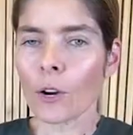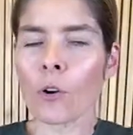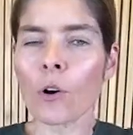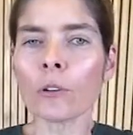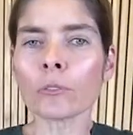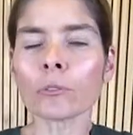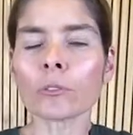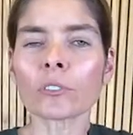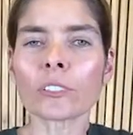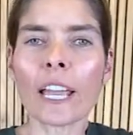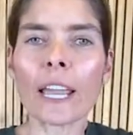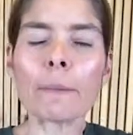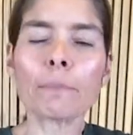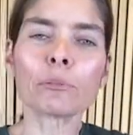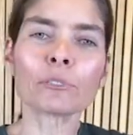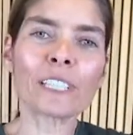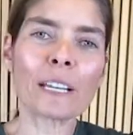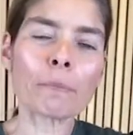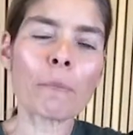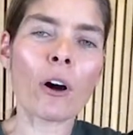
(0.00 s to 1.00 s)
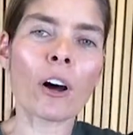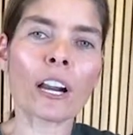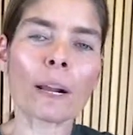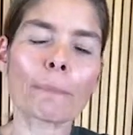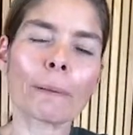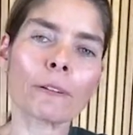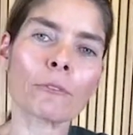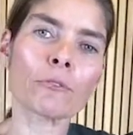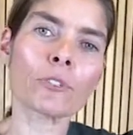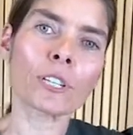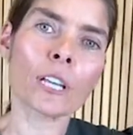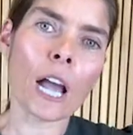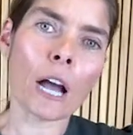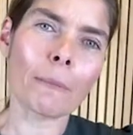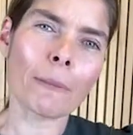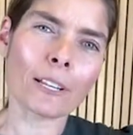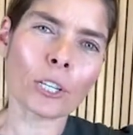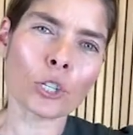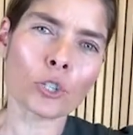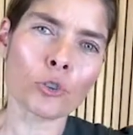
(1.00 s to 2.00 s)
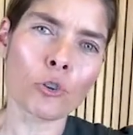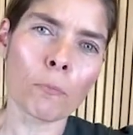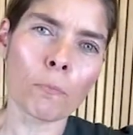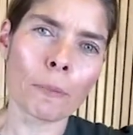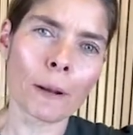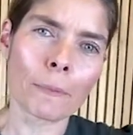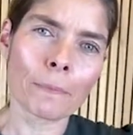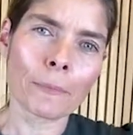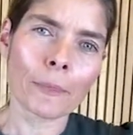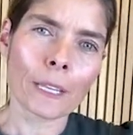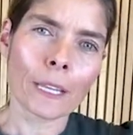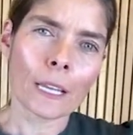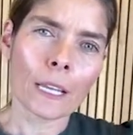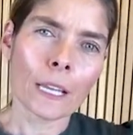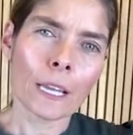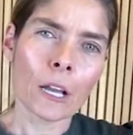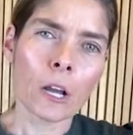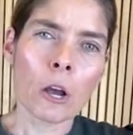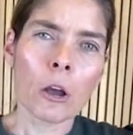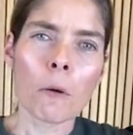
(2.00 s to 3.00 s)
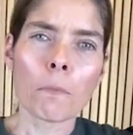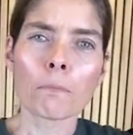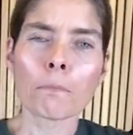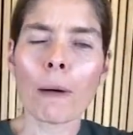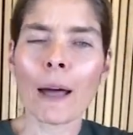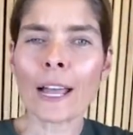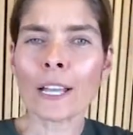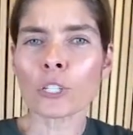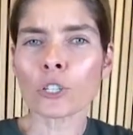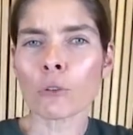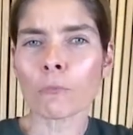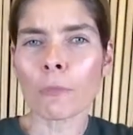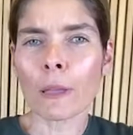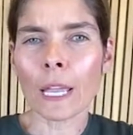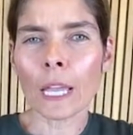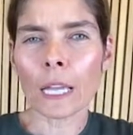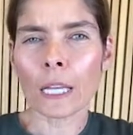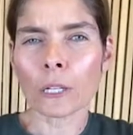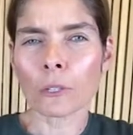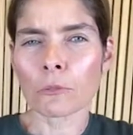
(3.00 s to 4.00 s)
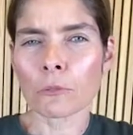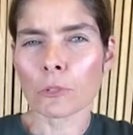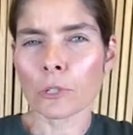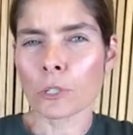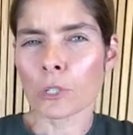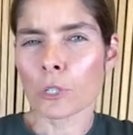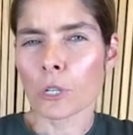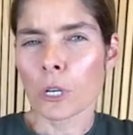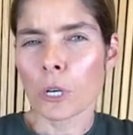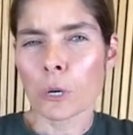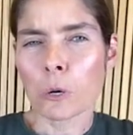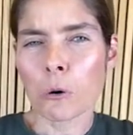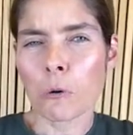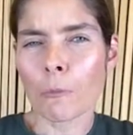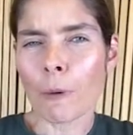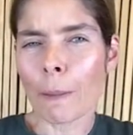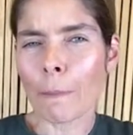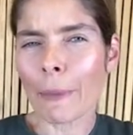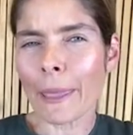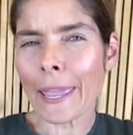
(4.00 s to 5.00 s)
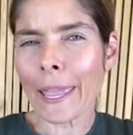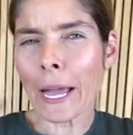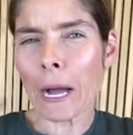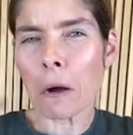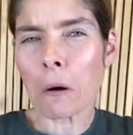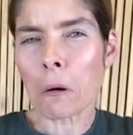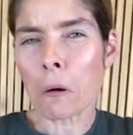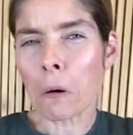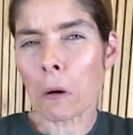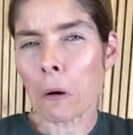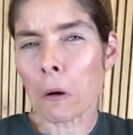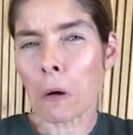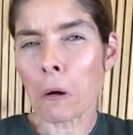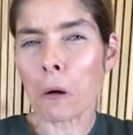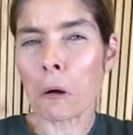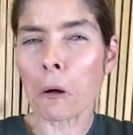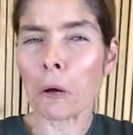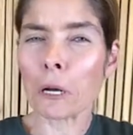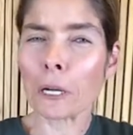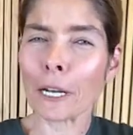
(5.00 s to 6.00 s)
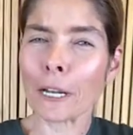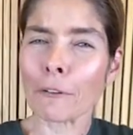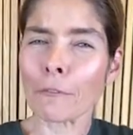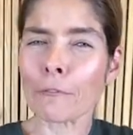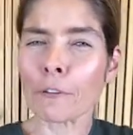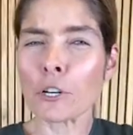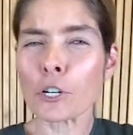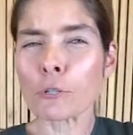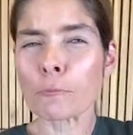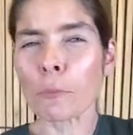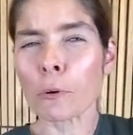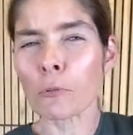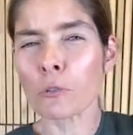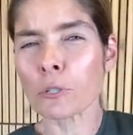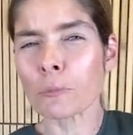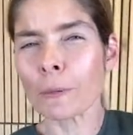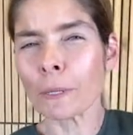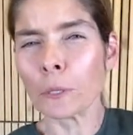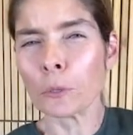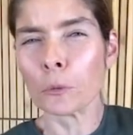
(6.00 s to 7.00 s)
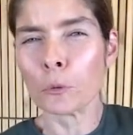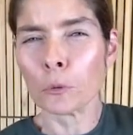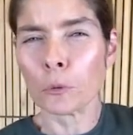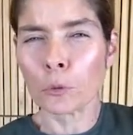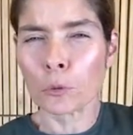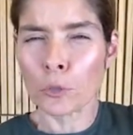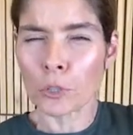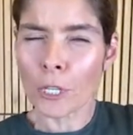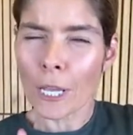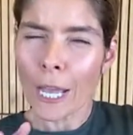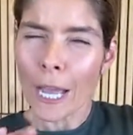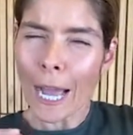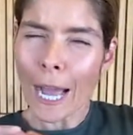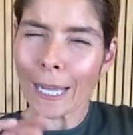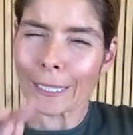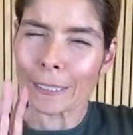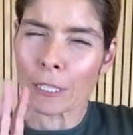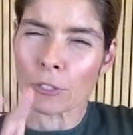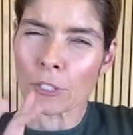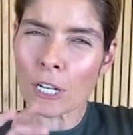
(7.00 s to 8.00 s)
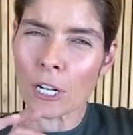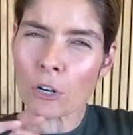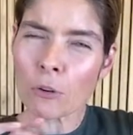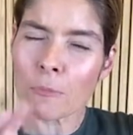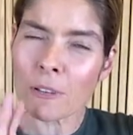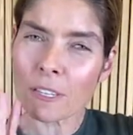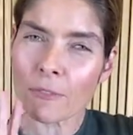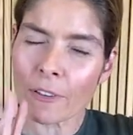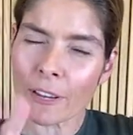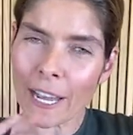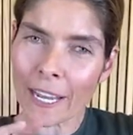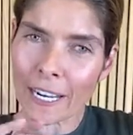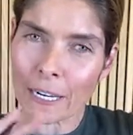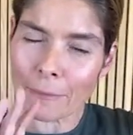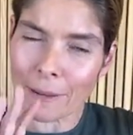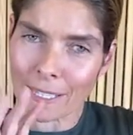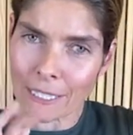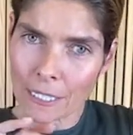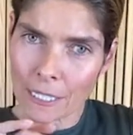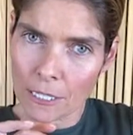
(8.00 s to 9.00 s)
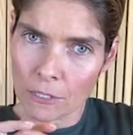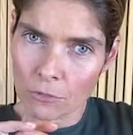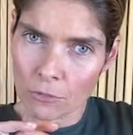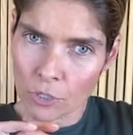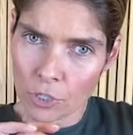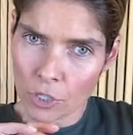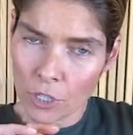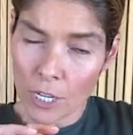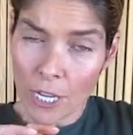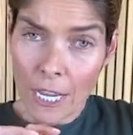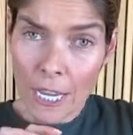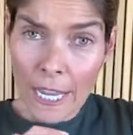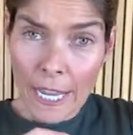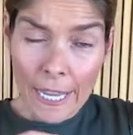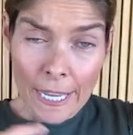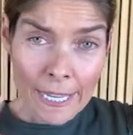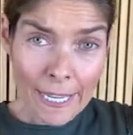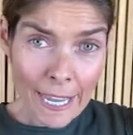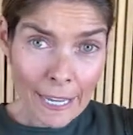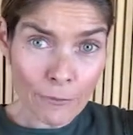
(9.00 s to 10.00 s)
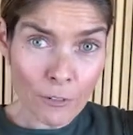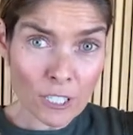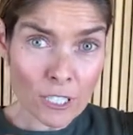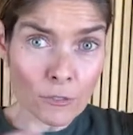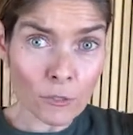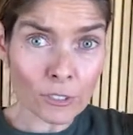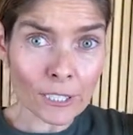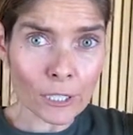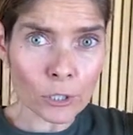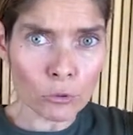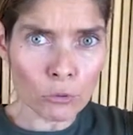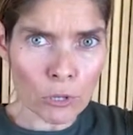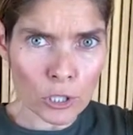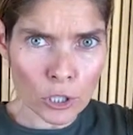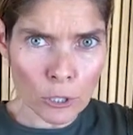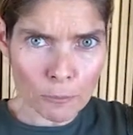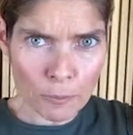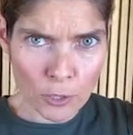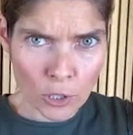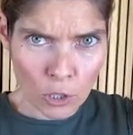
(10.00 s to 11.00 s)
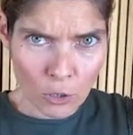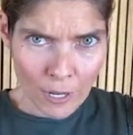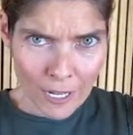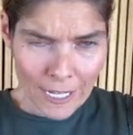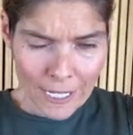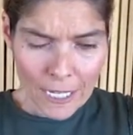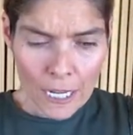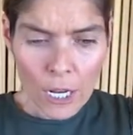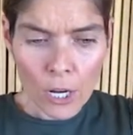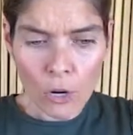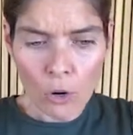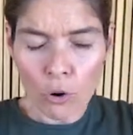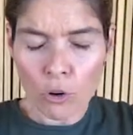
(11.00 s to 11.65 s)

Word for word: Quanto tempo demora para cozinhar uma sopa? Mais ou menos uma meia hora, vinte e poucos minutos, até os legumes ficarem macios. E aí vocês vão ter duas opções.